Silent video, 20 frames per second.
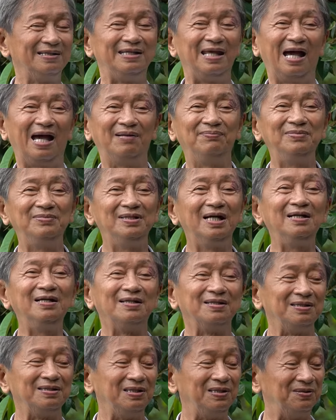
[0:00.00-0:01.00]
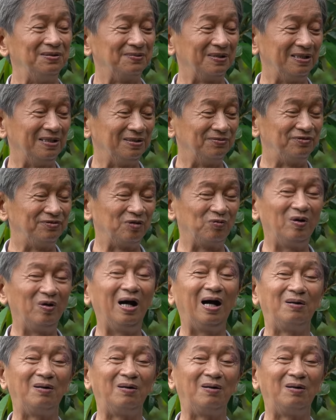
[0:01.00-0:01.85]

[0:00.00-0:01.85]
giảm rất là nhiều cái lượng phân hóa